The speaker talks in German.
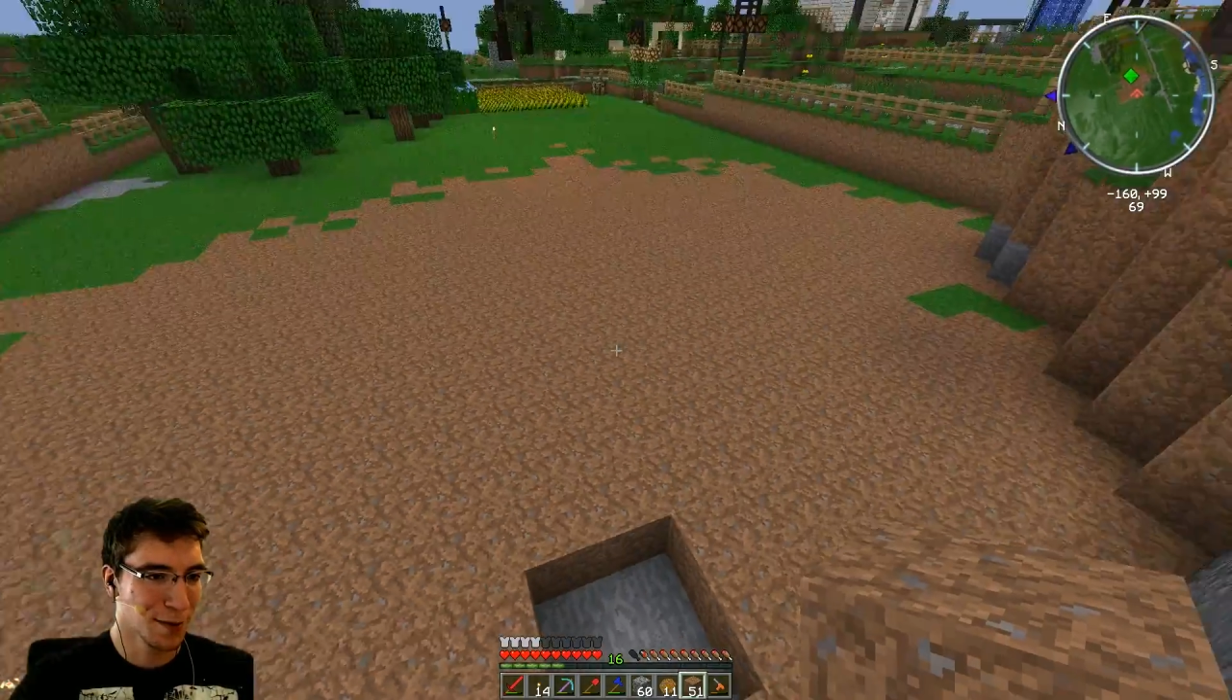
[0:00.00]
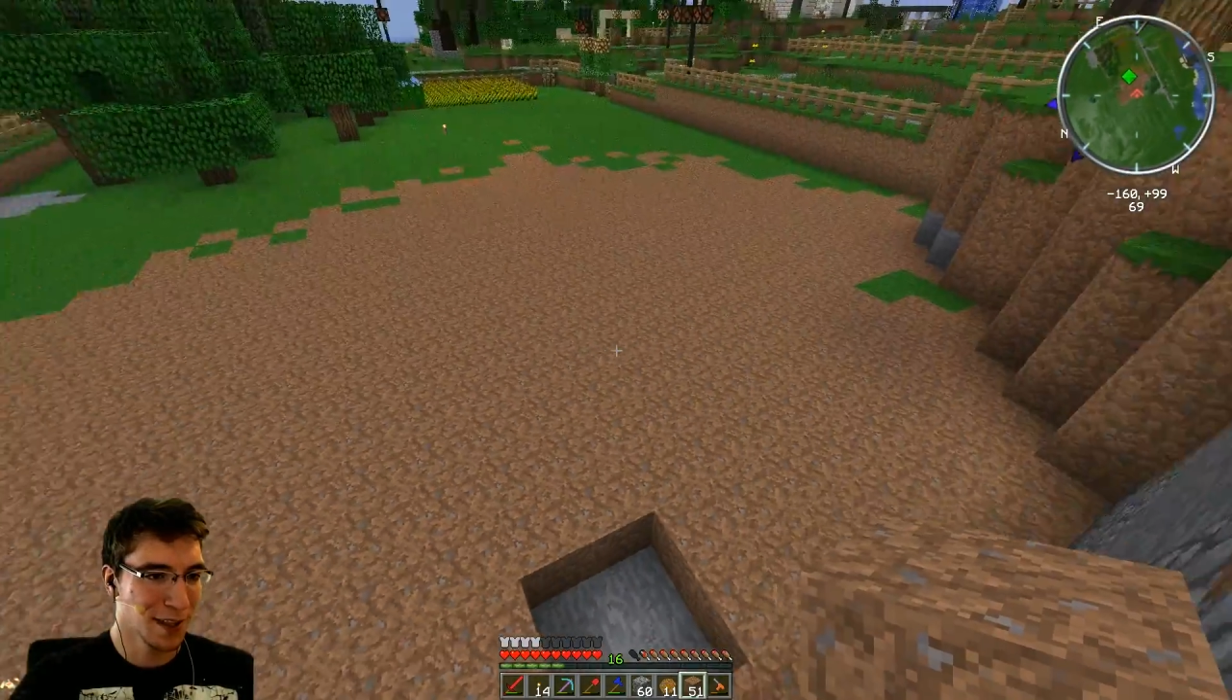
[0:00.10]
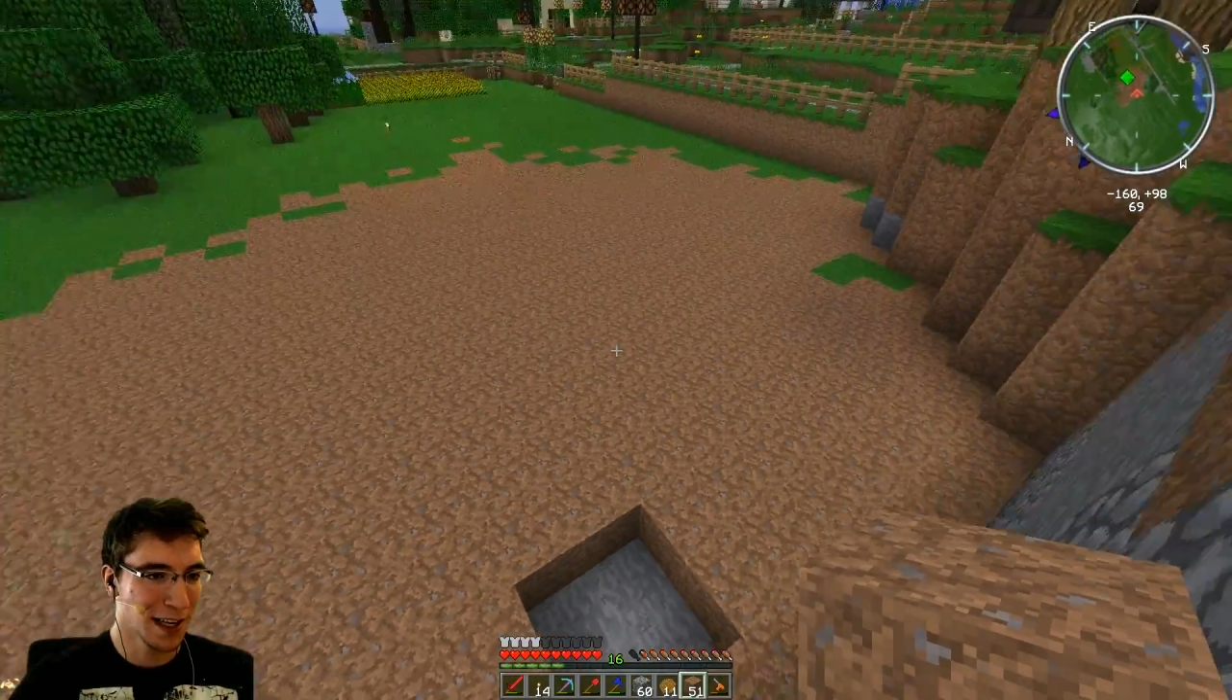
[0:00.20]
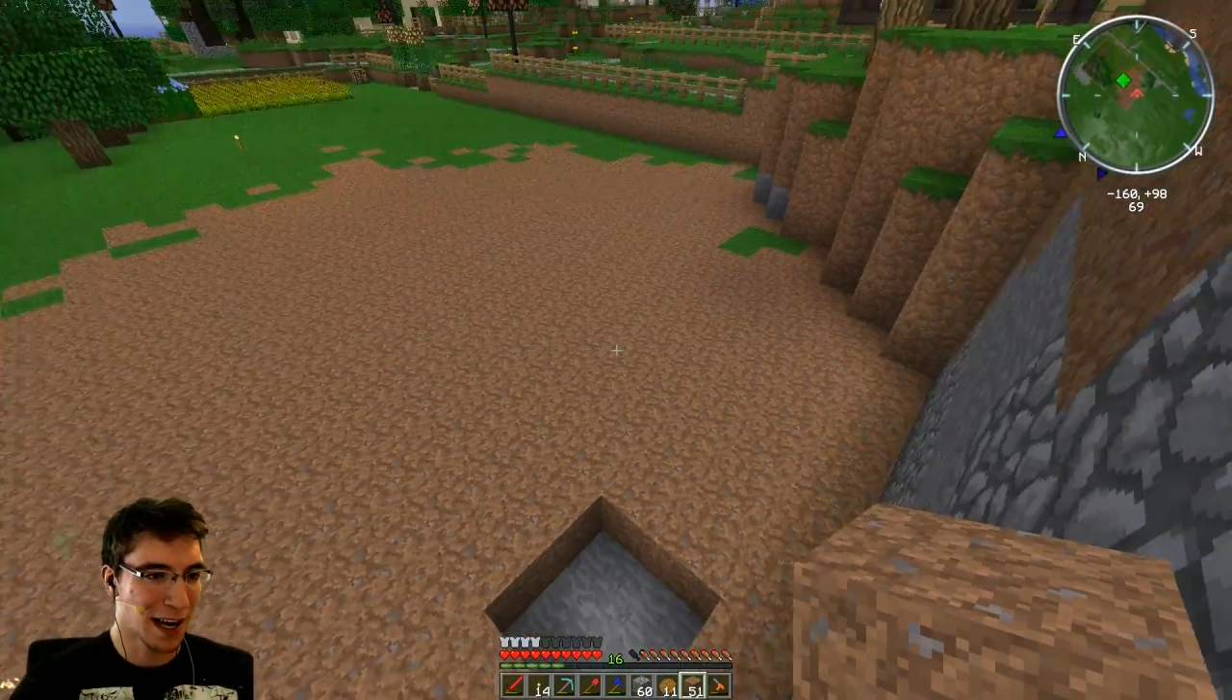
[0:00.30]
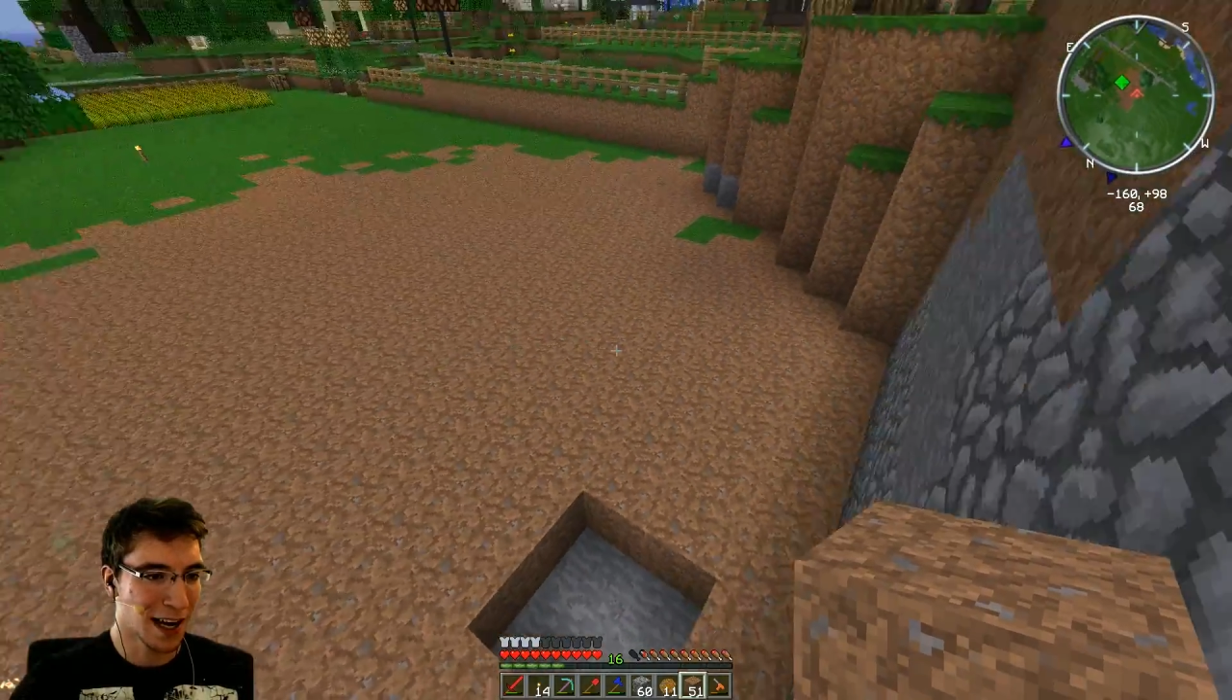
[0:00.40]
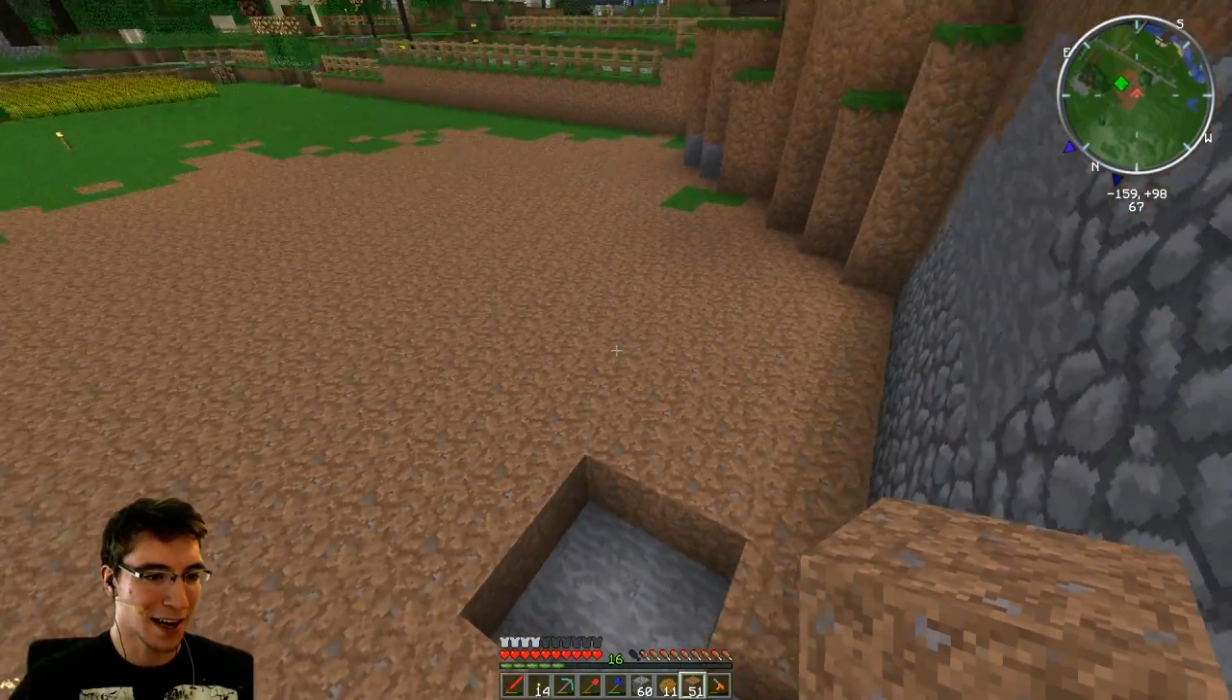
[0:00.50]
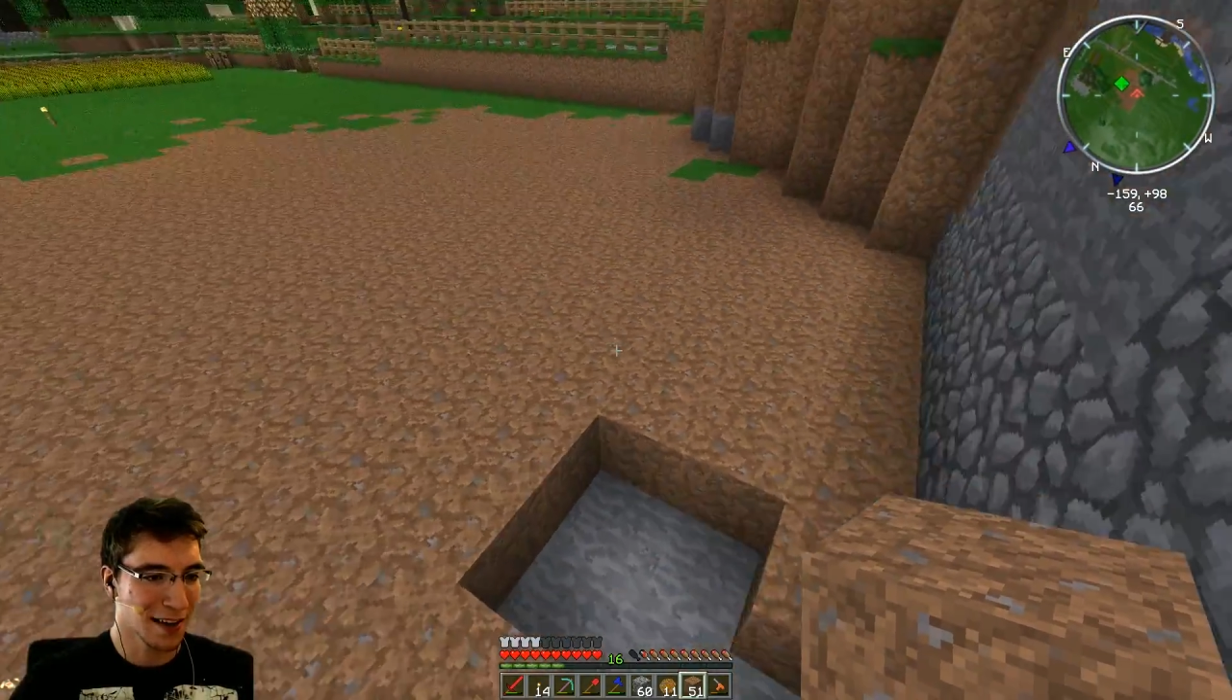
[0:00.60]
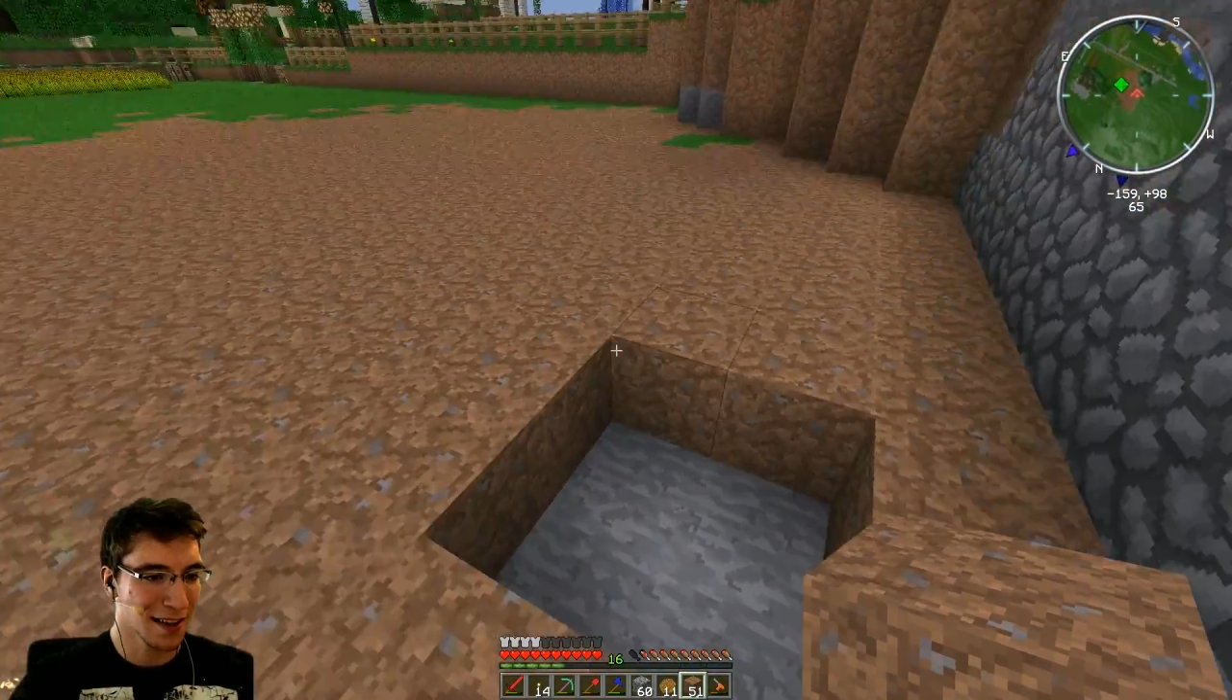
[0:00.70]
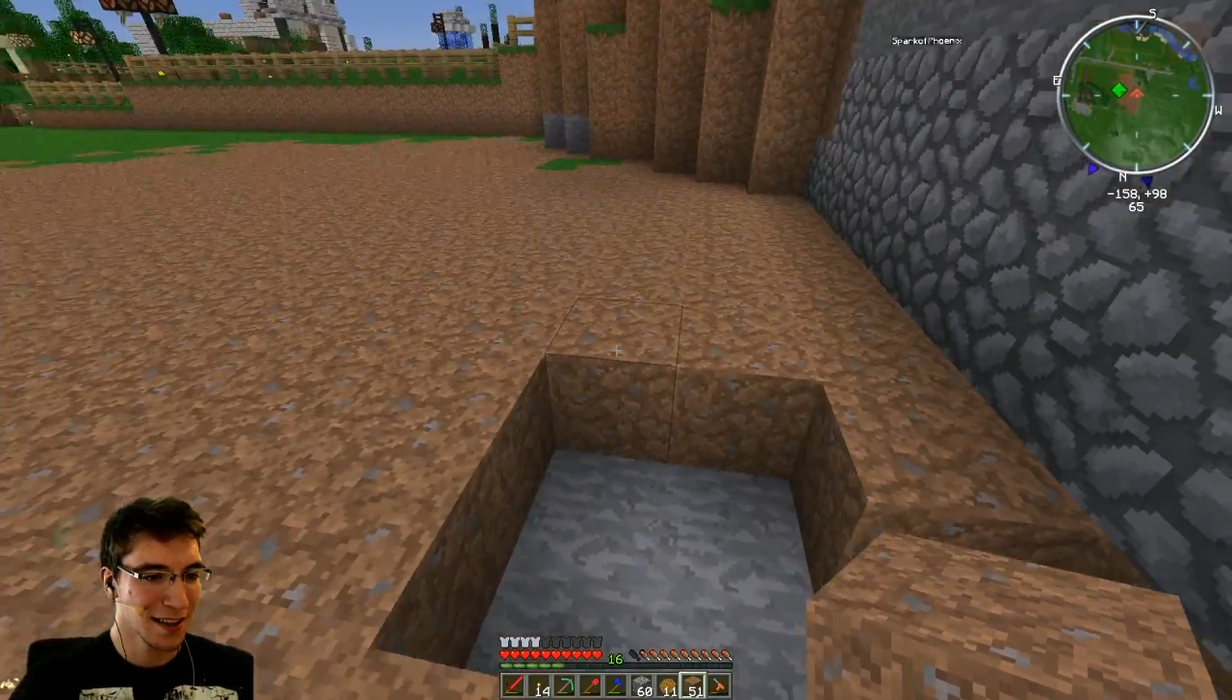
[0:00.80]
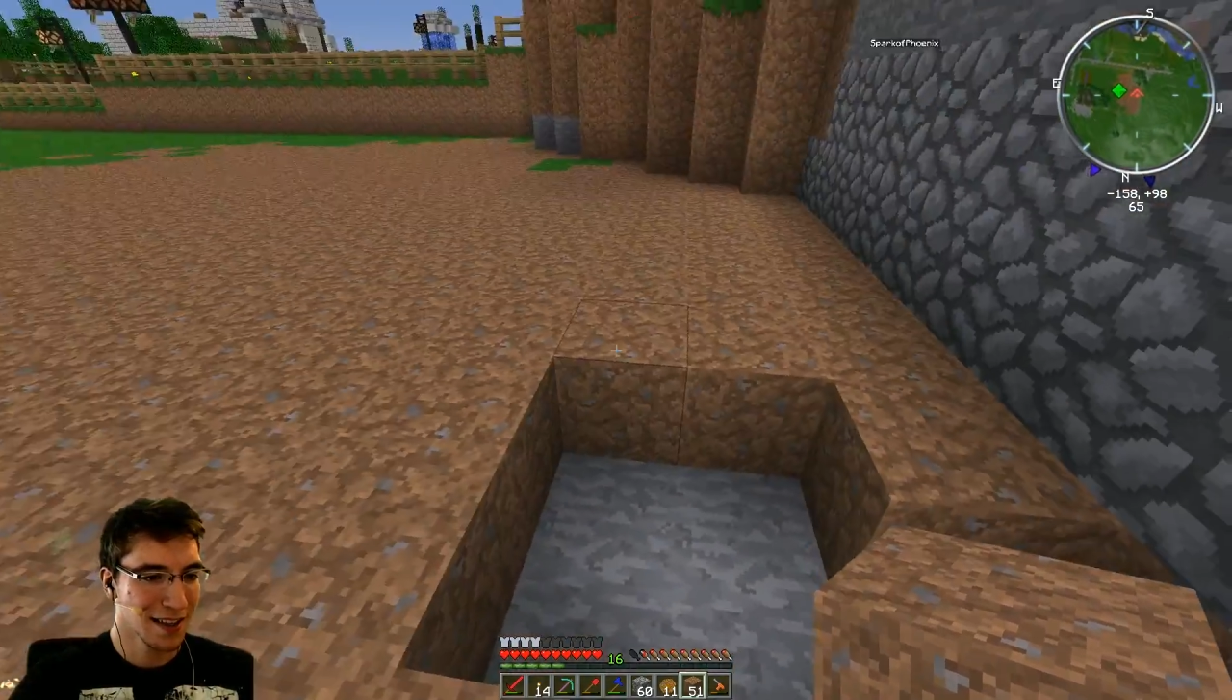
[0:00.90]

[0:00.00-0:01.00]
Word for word: unterlagert.